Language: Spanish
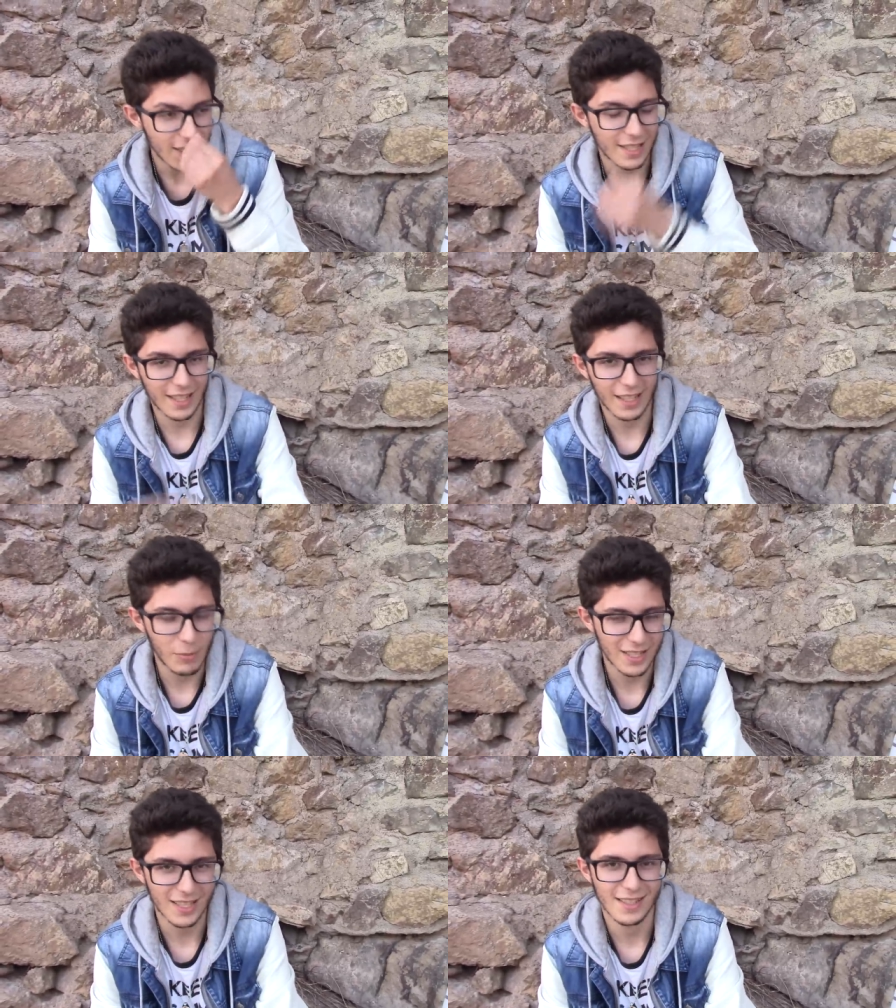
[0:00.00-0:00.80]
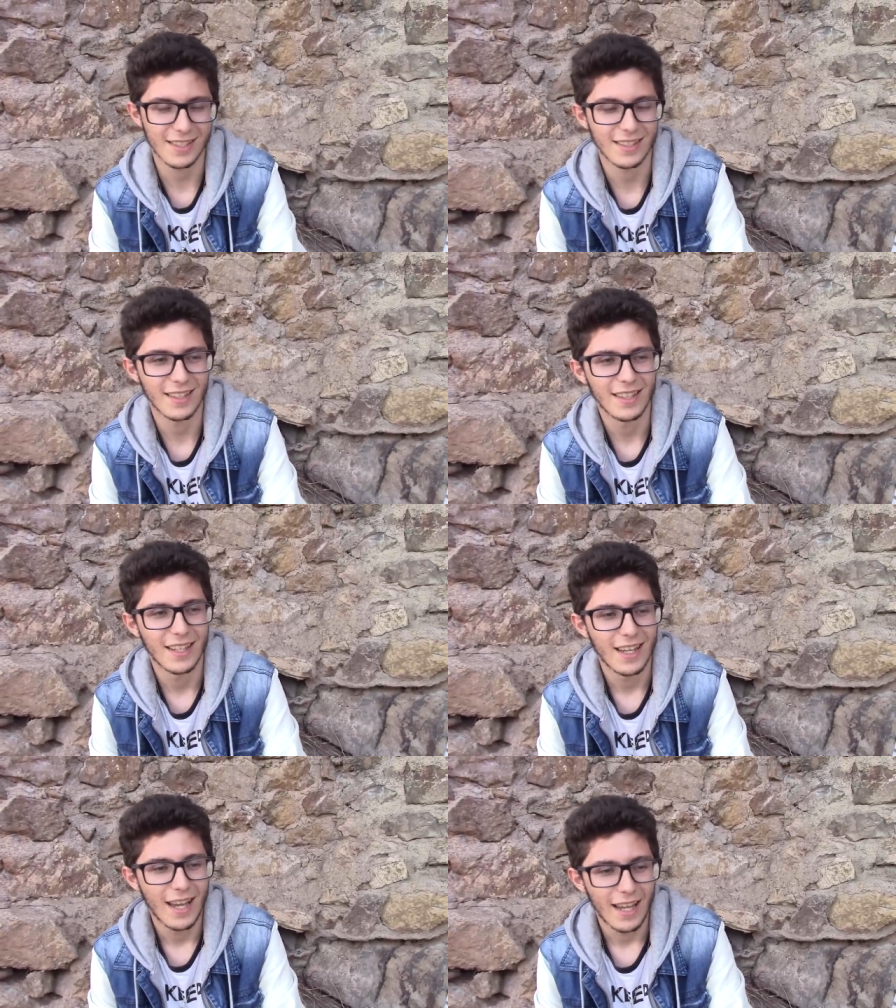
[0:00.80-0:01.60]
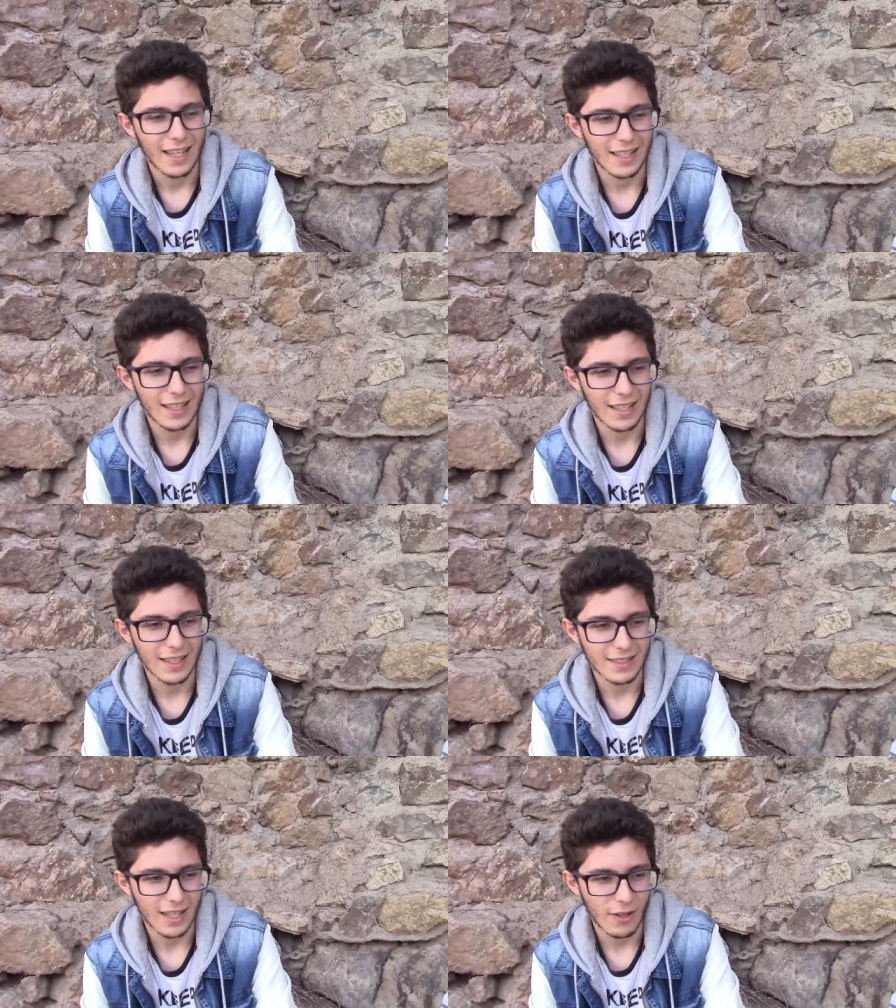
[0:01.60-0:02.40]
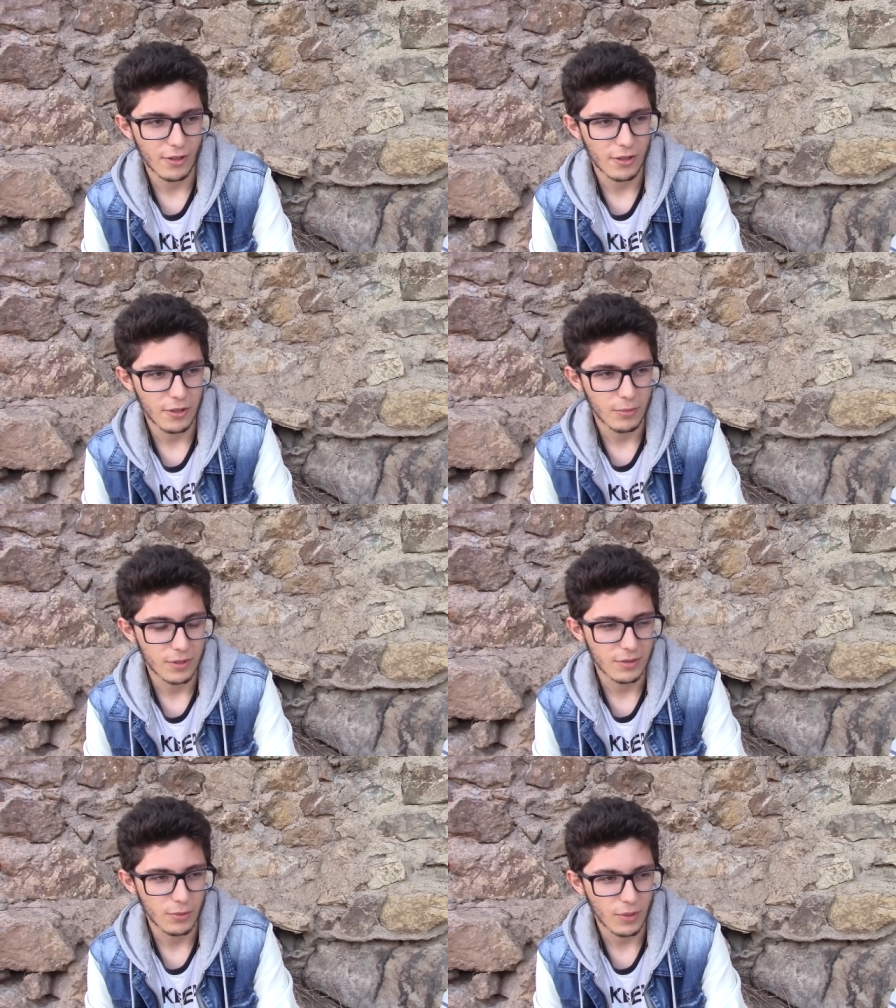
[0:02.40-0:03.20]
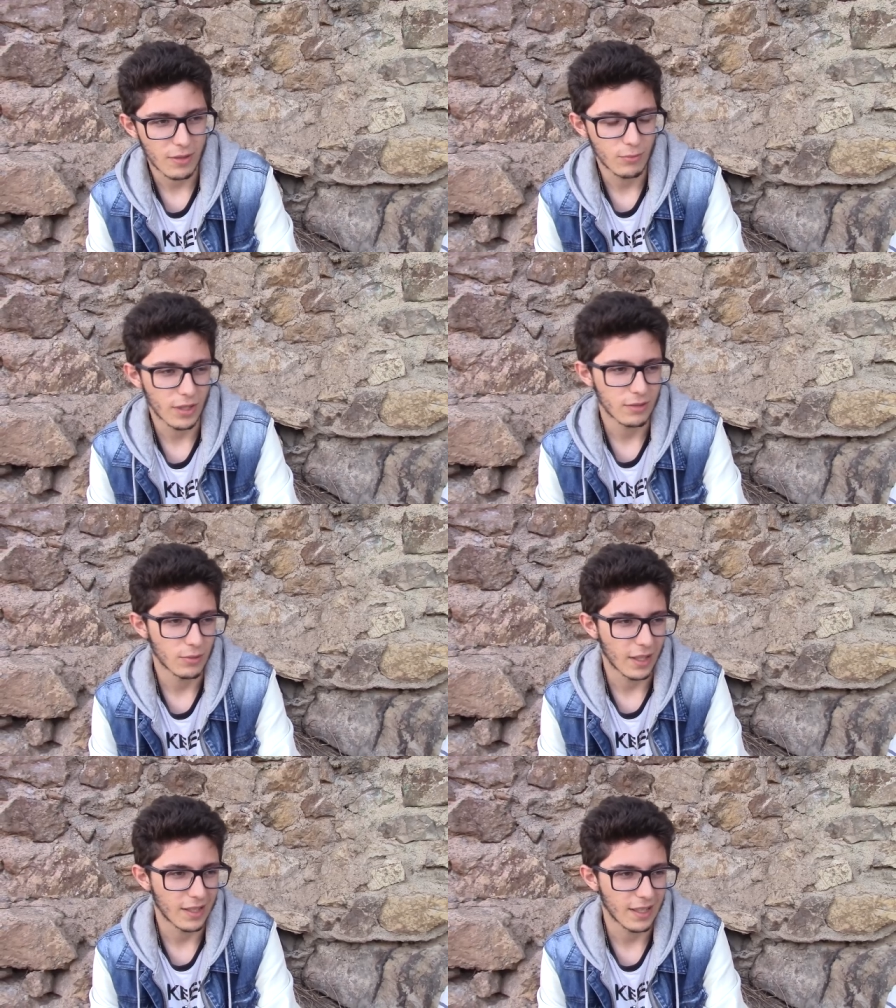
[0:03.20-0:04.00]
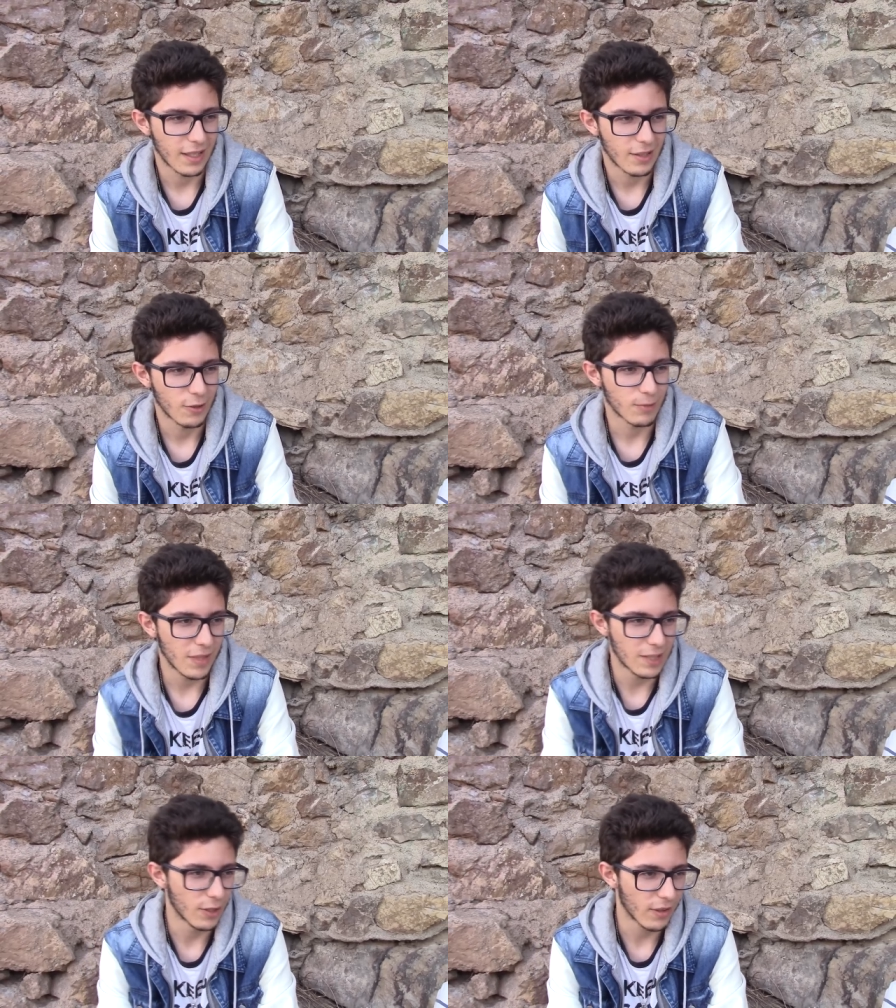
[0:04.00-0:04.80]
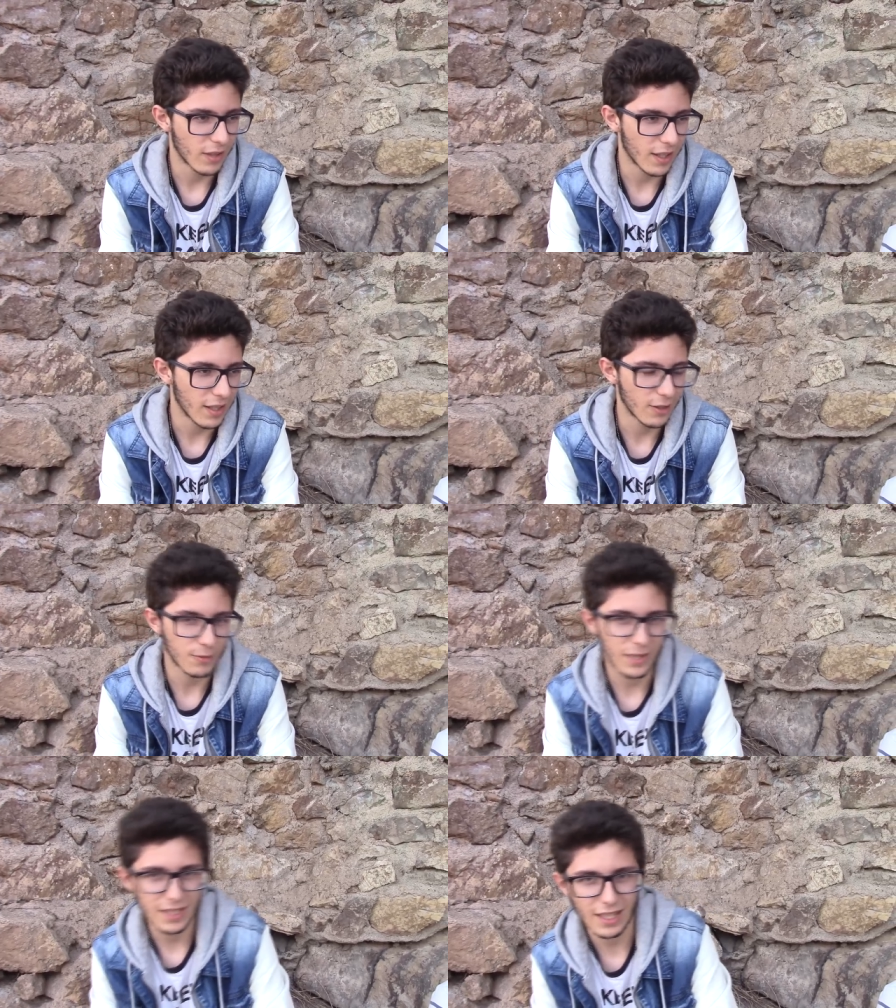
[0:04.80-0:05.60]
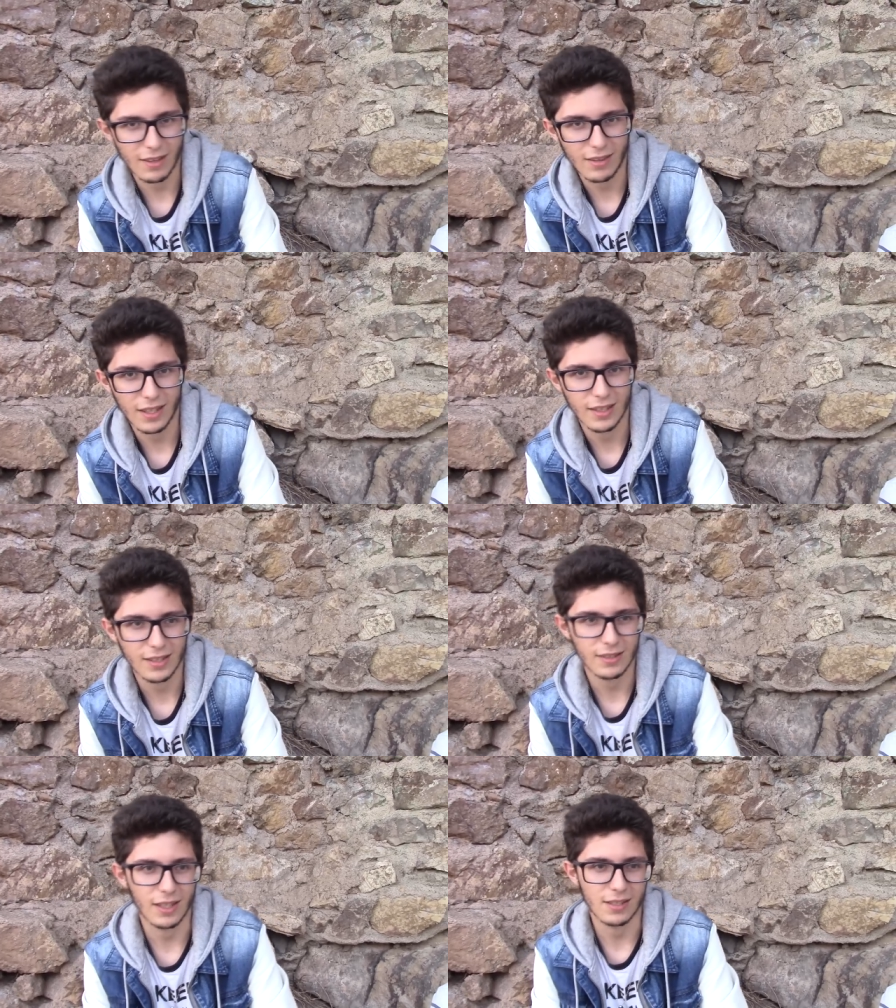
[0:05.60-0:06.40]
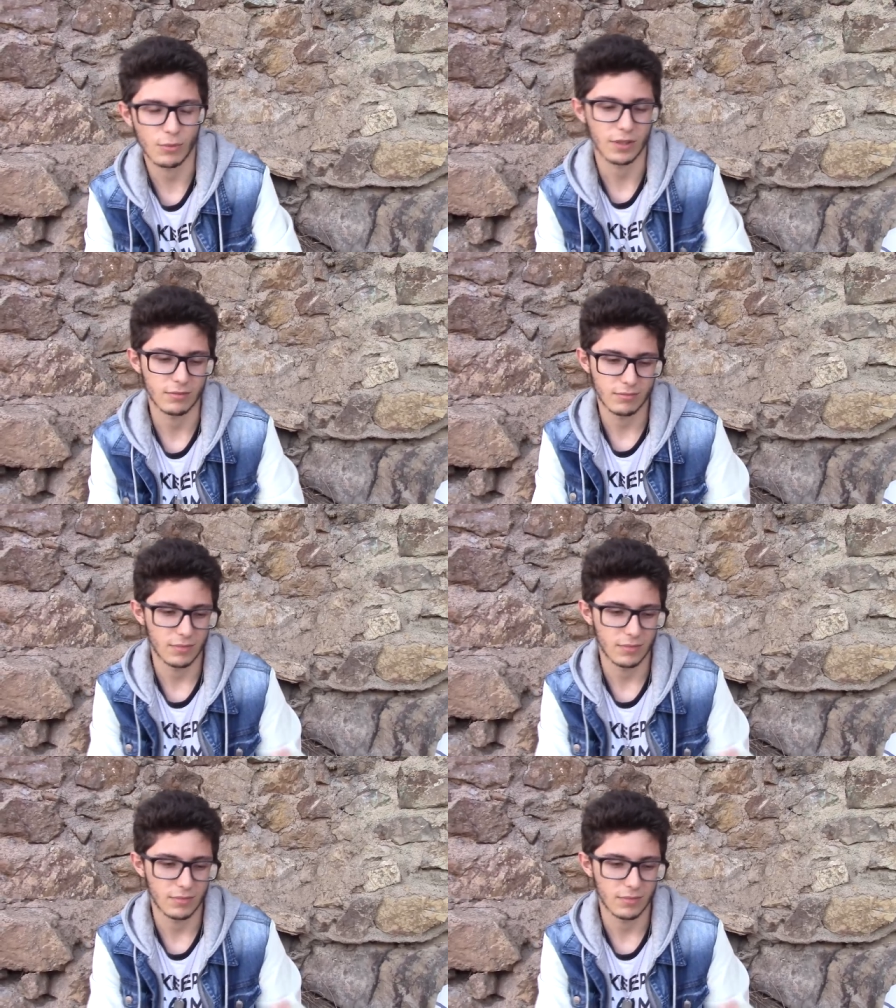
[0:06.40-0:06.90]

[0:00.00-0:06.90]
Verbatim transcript: y siete meses y he estado, pues, bueno, durante 2012 y 2013, así bueno,